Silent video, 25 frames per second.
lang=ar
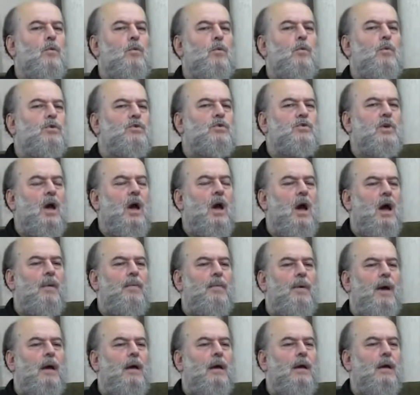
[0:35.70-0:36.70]

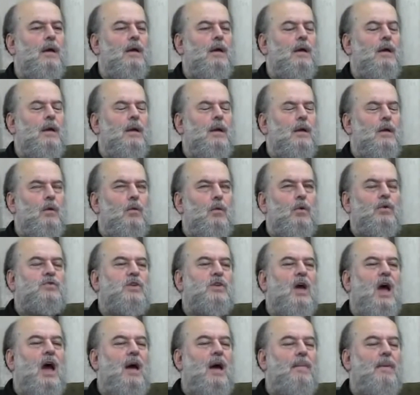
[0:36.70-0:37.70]
والصحابة
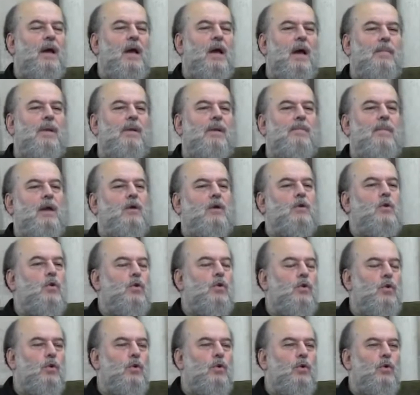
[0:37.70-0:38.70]
والصحابة قبل ما
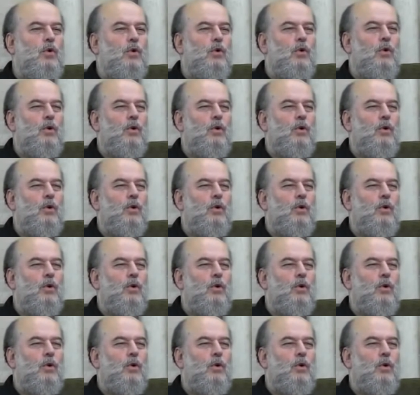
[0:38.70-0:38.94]
يكونوا